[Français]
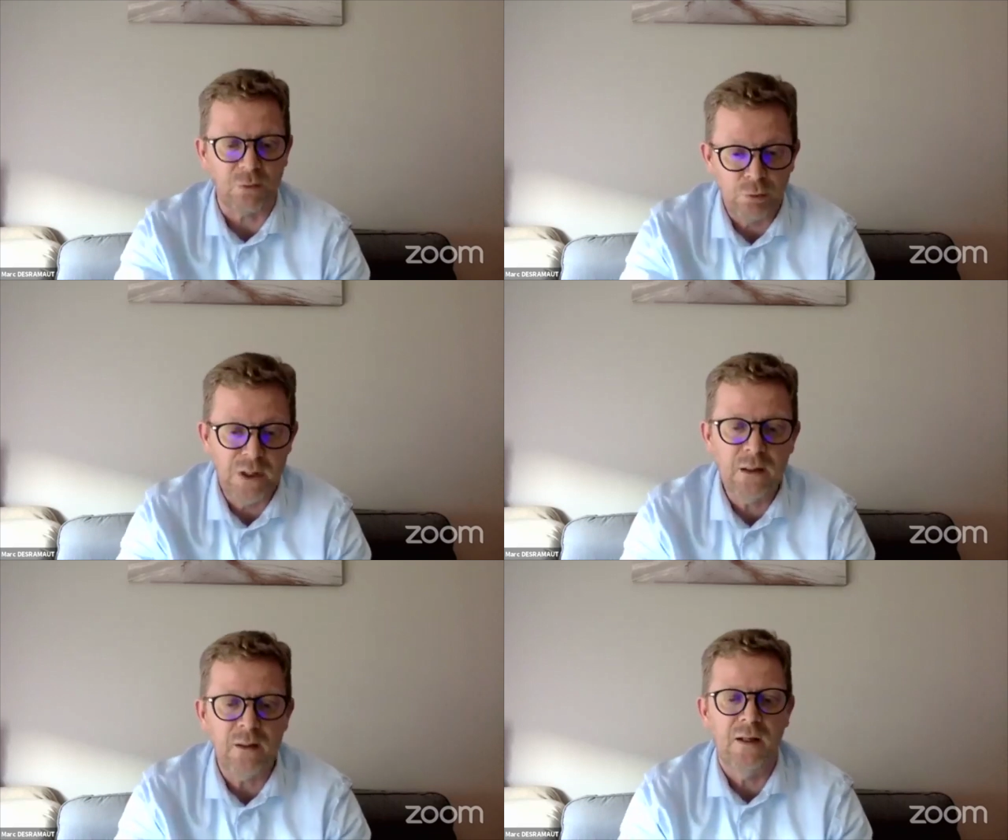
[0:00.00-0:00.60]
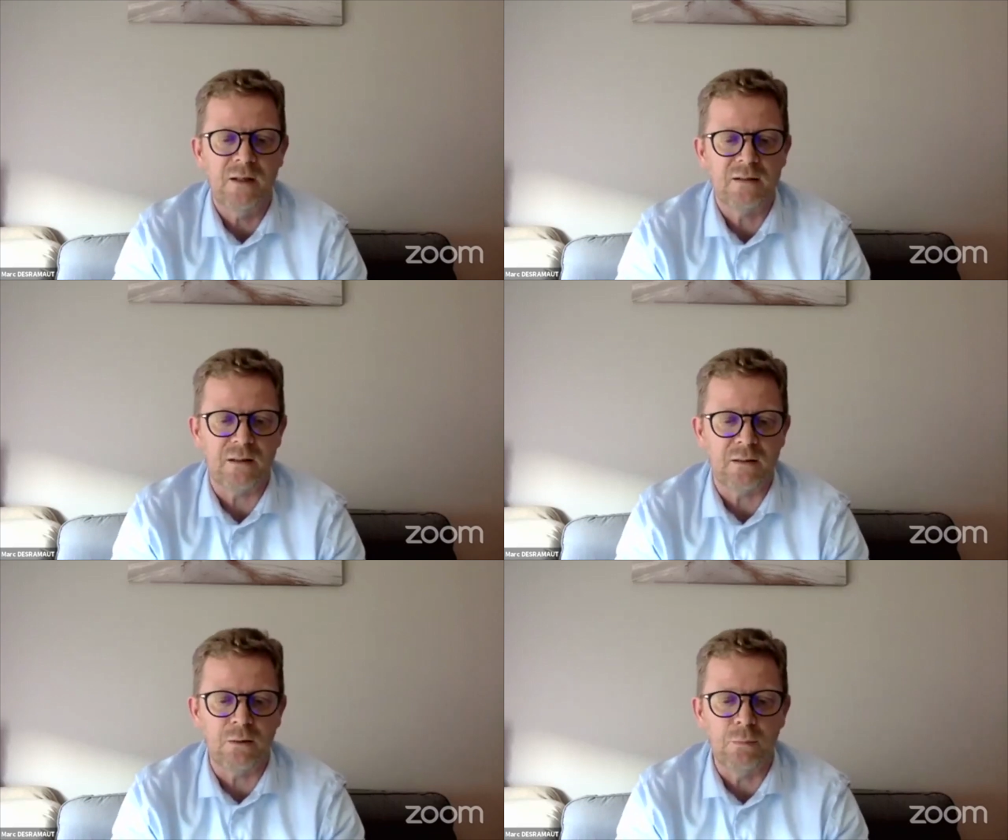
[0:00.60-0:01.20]
Oui,
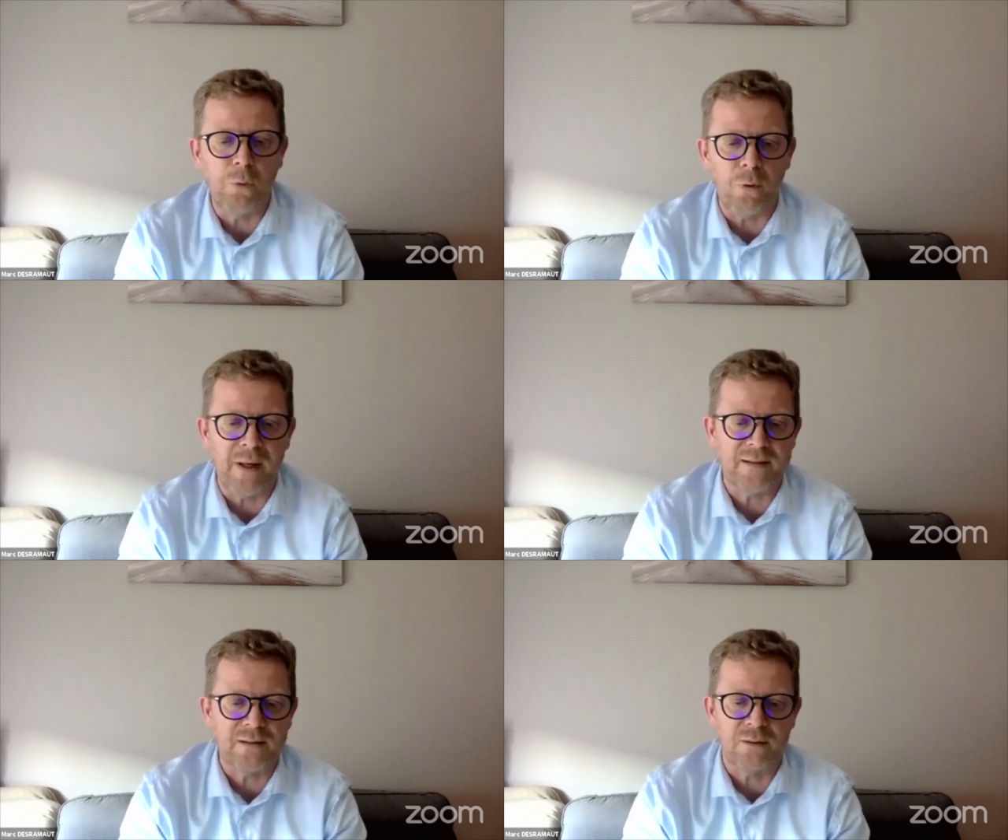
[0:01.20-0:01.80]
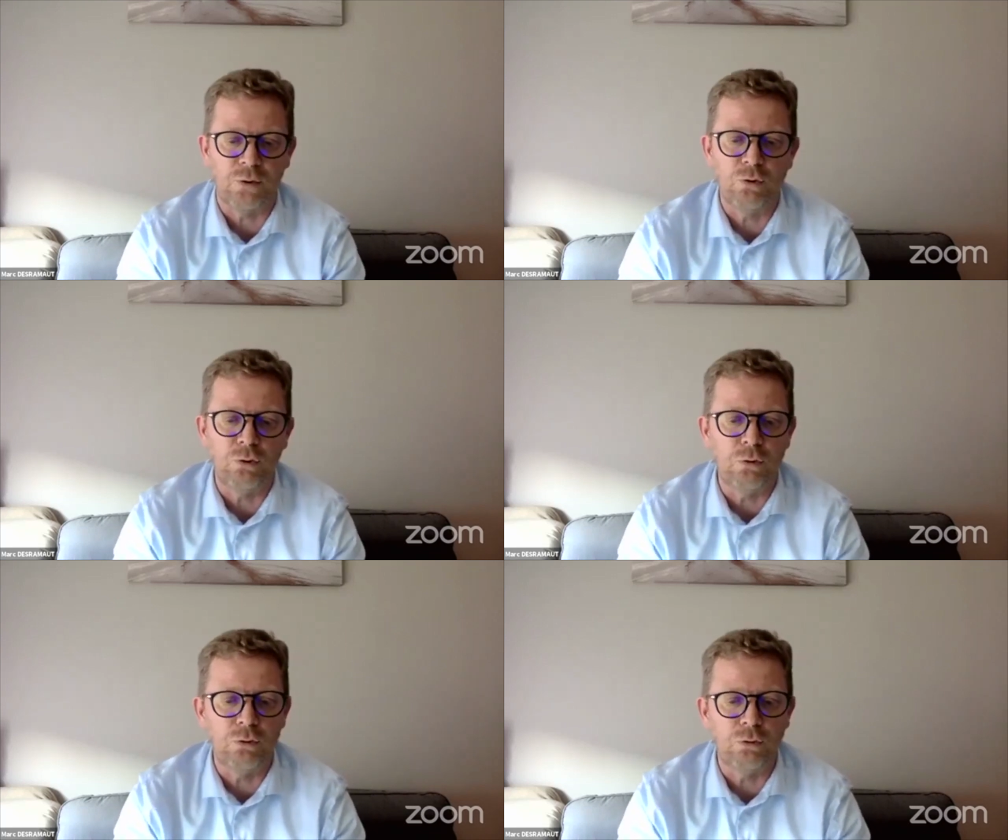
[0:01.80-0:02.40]
c'était une promesse euh, du,